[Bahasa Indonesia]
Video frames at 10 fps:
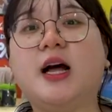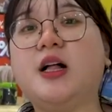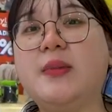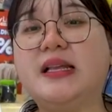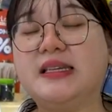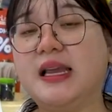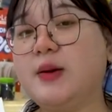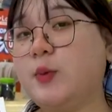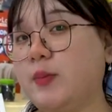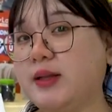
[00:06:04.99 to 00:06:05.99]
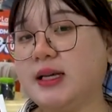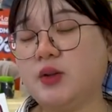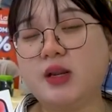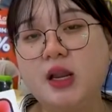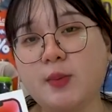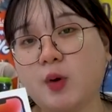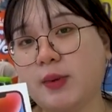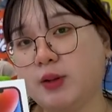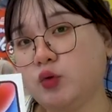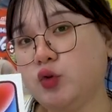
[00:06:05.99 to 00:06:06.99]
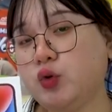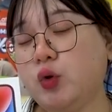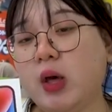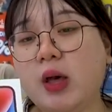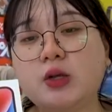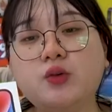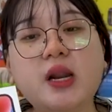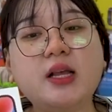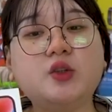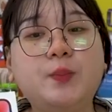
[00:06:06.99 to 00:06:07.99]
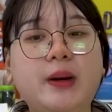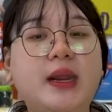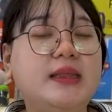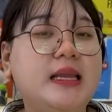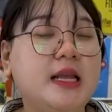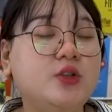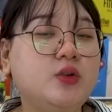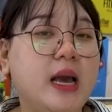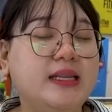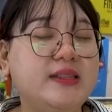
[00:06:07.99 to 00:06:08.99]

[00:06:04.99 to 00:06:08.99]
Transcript: Kalau biasanya 6,1 ini 6,7. Udah Super Retina juga.